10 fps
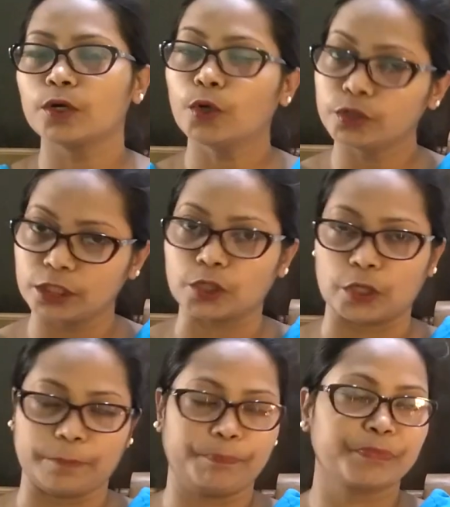
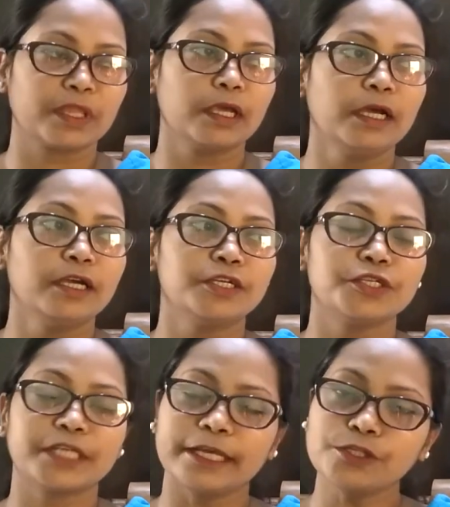ক্ষতিকর
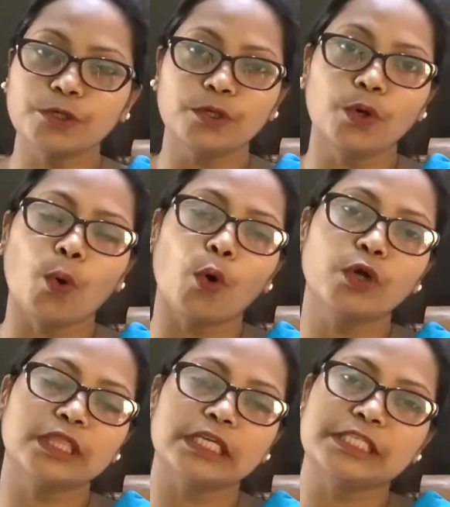সেই জন্য
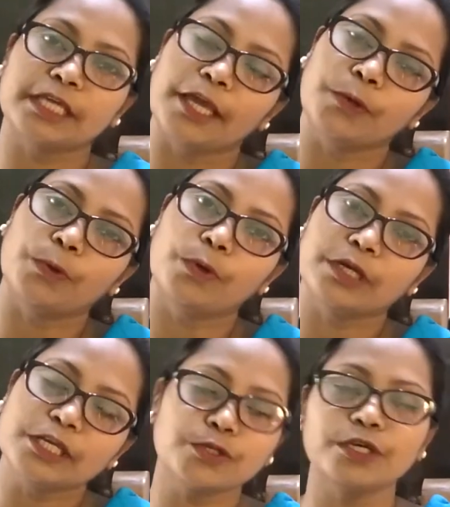অতি যে কোনো
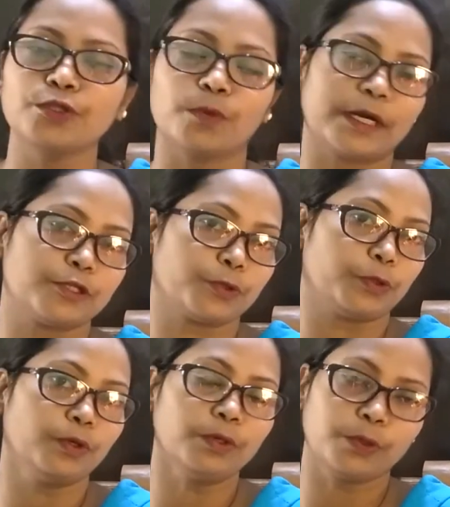কিছুই তোমার
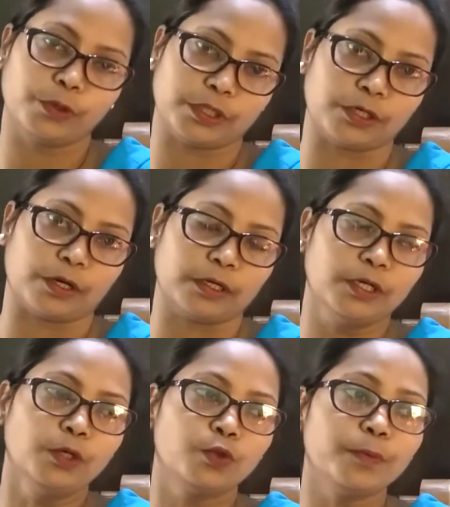জন্য ক্ষতিকর
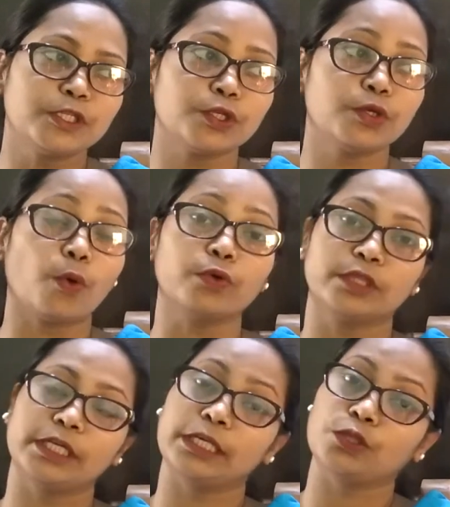তুমি যদি
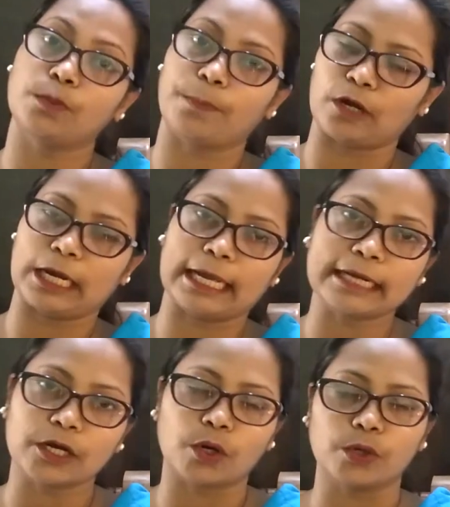অতিরিক্ত
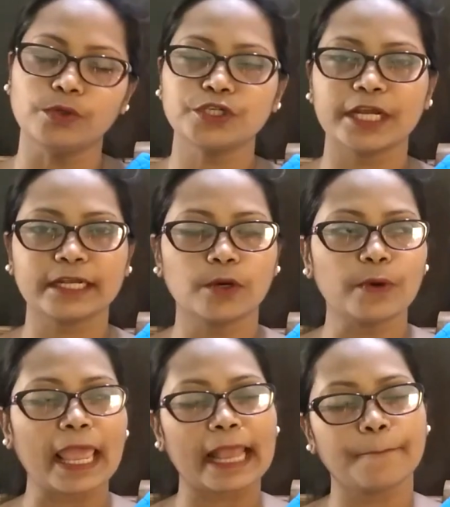পড়ালেখা করো সেটাও
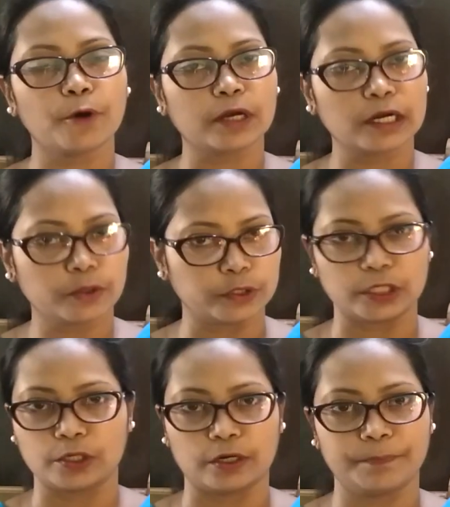এক প্রকার
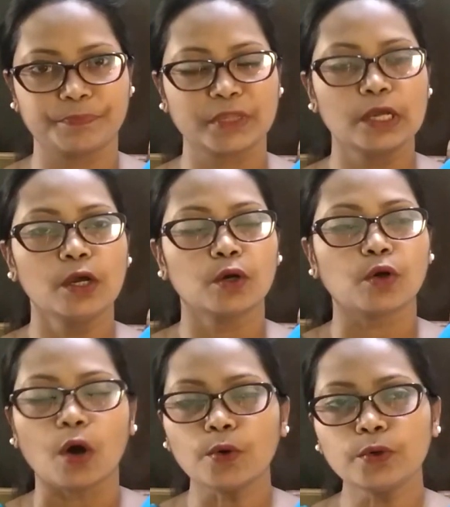ক্ষতিকর
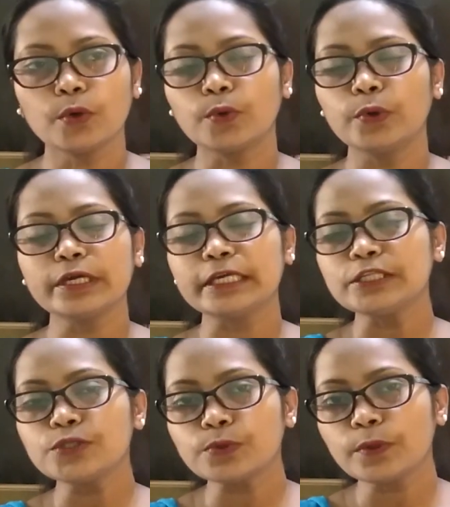কখনো কোনো
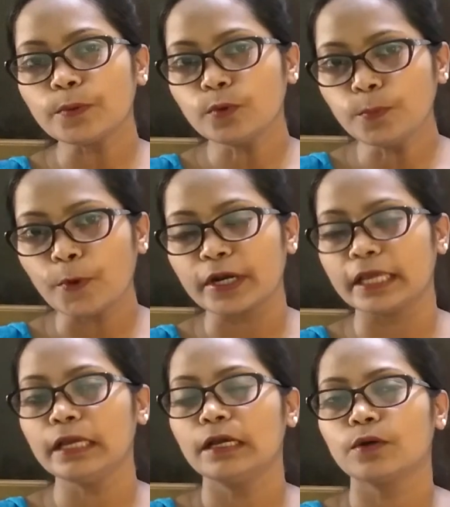কিছুর উপরে
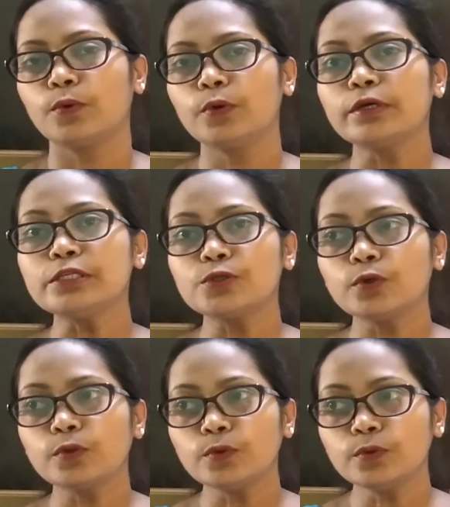কোনো কিছুর